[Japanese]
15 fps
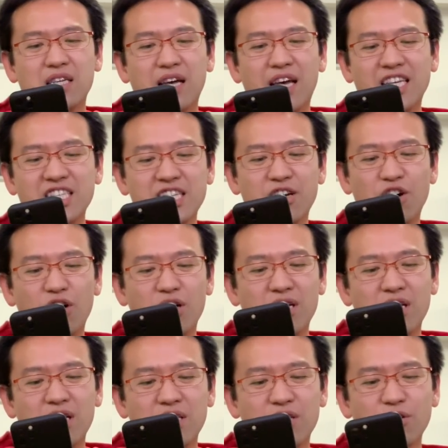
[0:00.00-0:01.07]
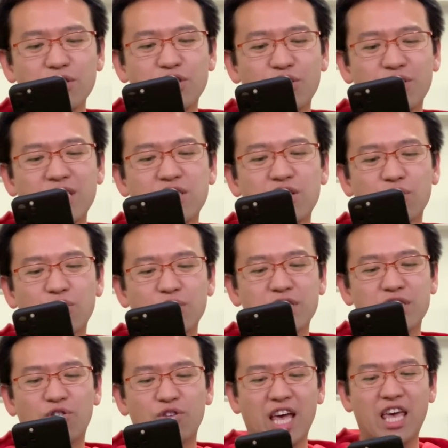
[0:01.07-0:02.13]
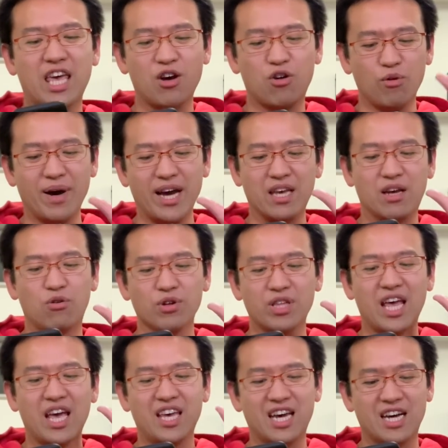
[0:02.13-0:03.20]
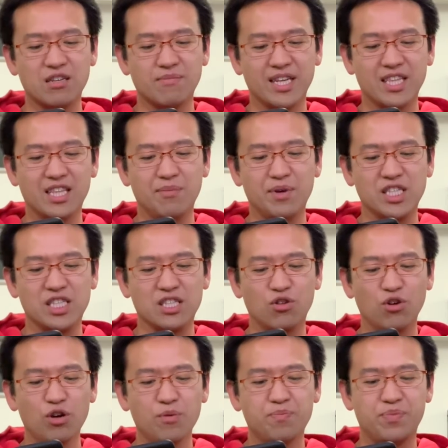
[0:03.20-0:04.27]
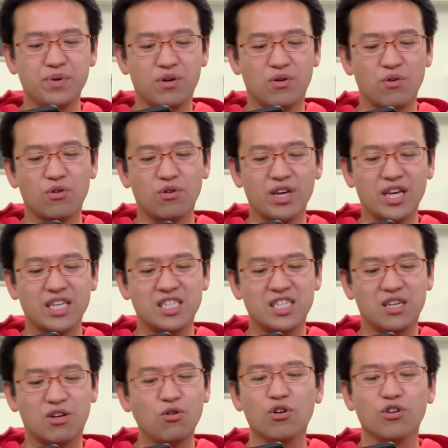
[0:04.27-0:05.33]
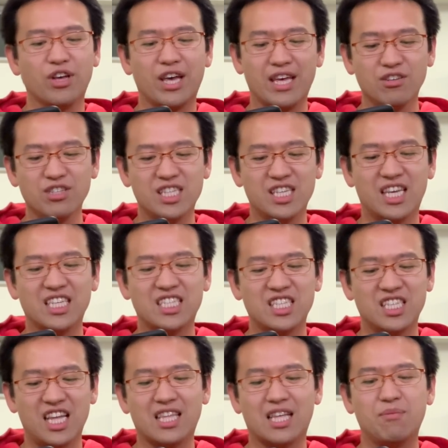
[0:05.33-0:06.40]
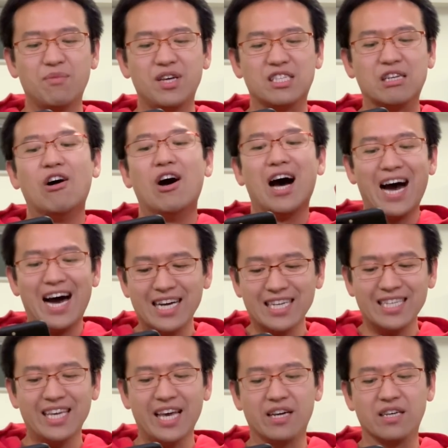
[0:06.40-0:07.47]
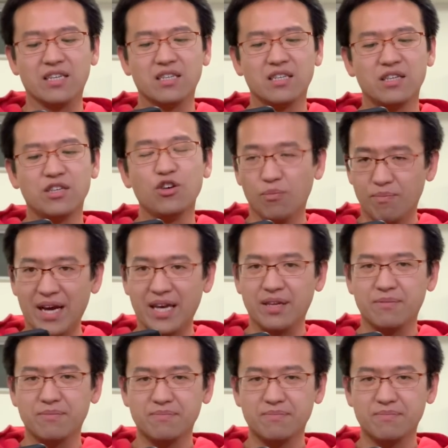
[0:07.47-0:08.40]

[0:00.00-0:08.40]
変身後、4色以上同時攻撃5倍、固定100万ダメージ、ドロップ5個消し、5個の L 字消しでダメージを半減4倍。